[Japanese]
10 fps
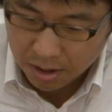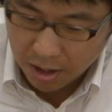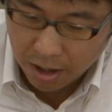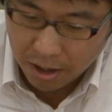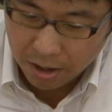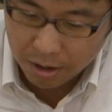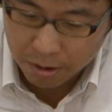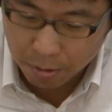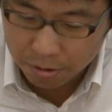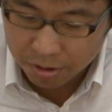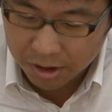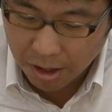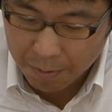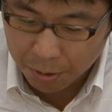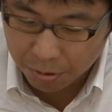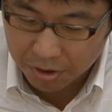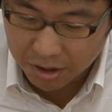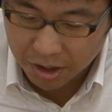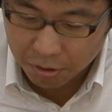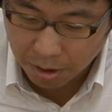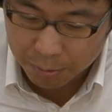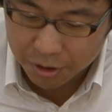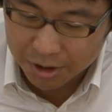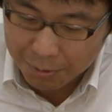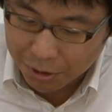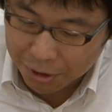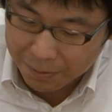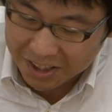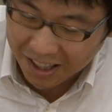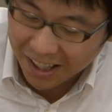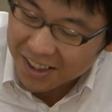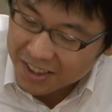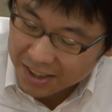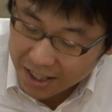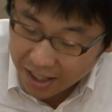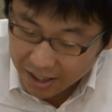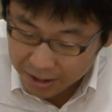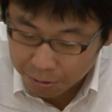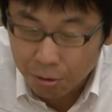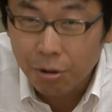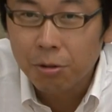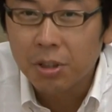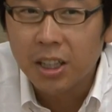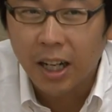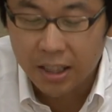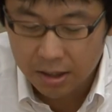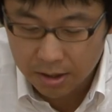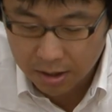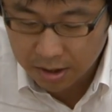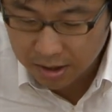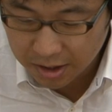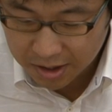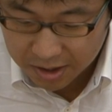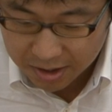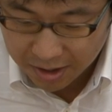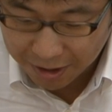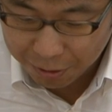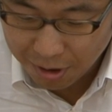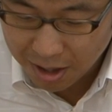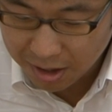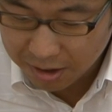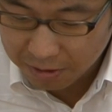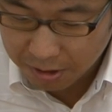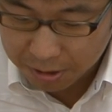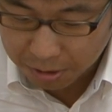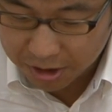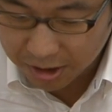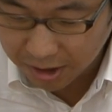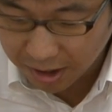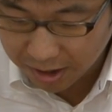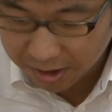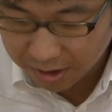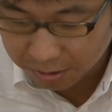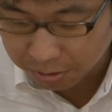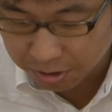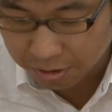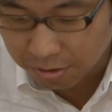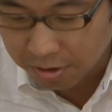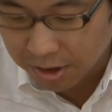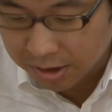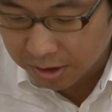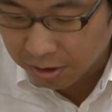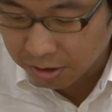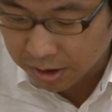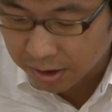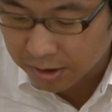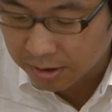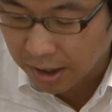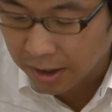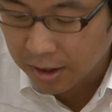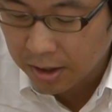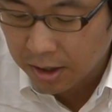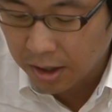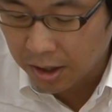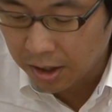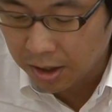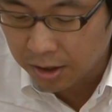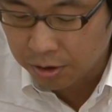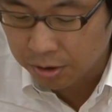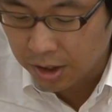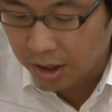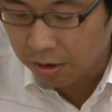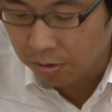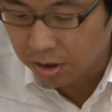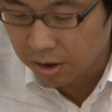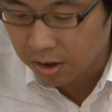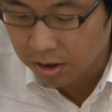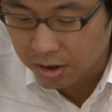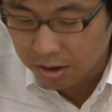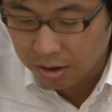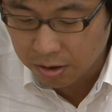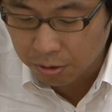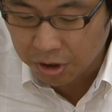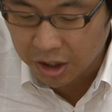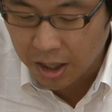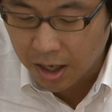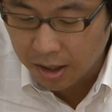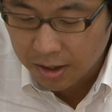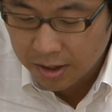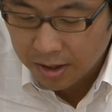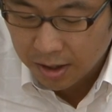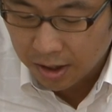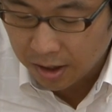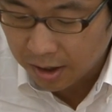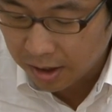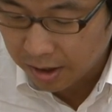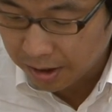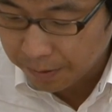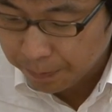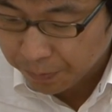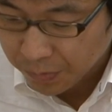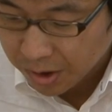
えー、ろく社目と言っていいのか、むっつめというべきか、えー、東京都議会、えー、これは言わずと知れた、今年のろくがつに起きたですね、えー、女性の都議が、えー